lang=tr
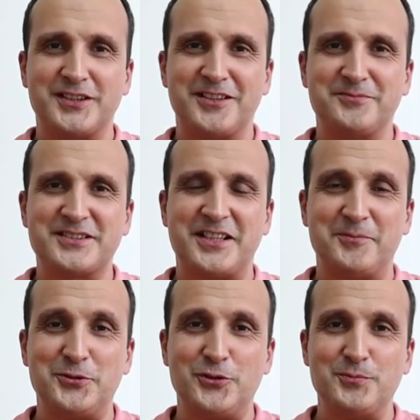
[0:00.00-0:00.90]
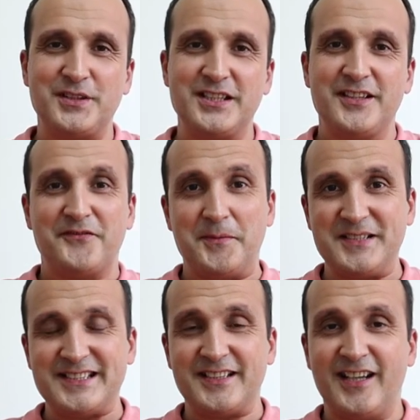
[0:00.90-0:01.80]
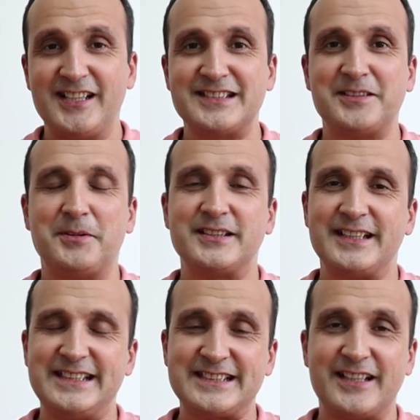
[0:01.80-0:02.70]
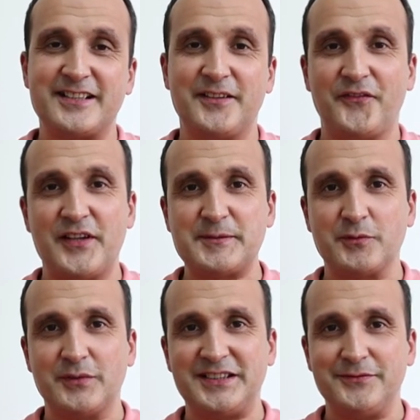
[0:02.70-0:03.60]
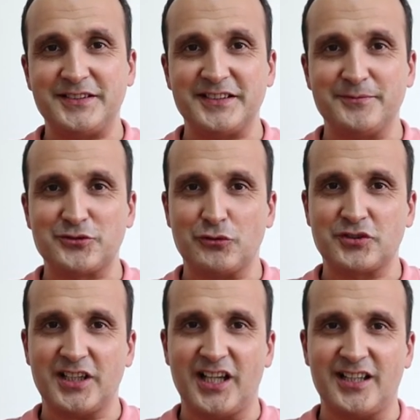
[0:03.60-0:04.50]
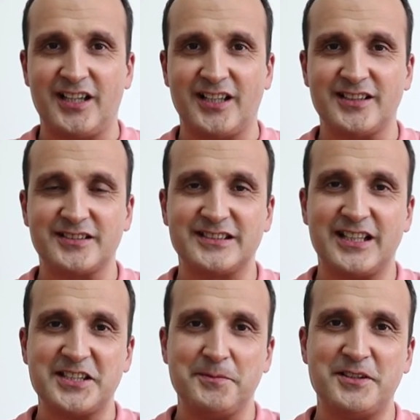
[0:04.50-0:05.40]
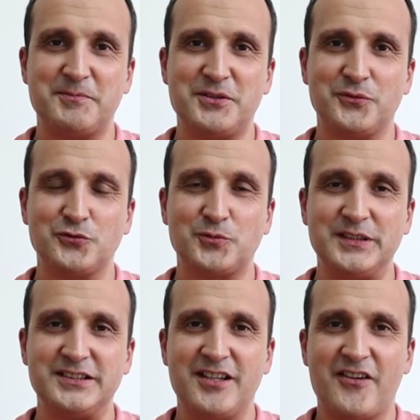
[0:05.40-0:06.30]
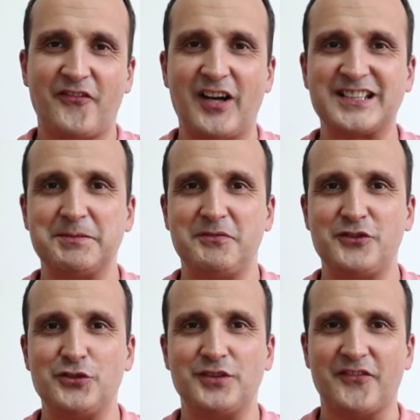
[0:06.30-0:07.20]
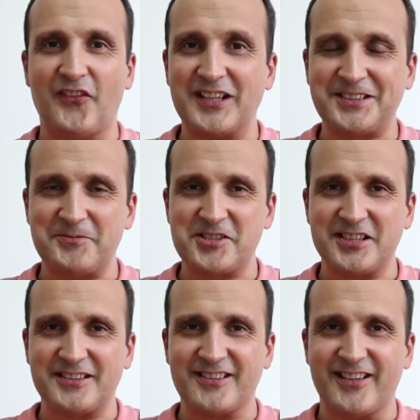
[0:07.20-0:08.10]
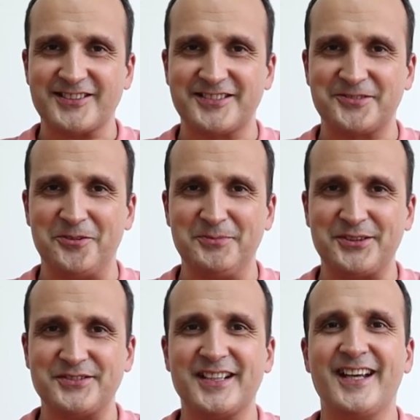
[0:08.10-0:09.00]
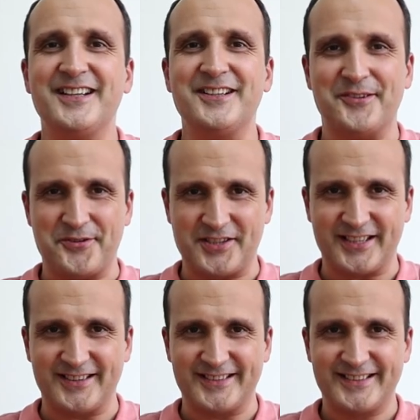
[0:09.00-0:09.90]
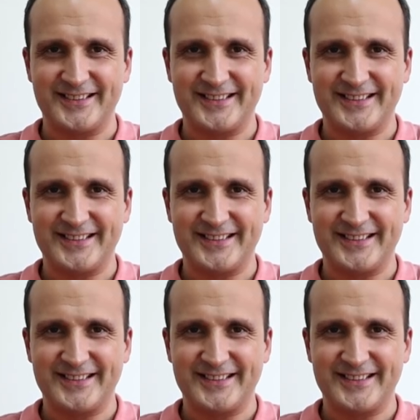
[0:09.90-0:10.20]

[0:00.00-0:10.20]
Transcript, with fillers: kanalımıza abone olmayı ve bizleri aynı zamanda Instagram, Facebook ve Twitter gibi sosyal ağlarda takip etmeyi unutmayın. Farklı bir videoda, farklı bir içerikte karşınızda olmak üzere. Hoşçakalın.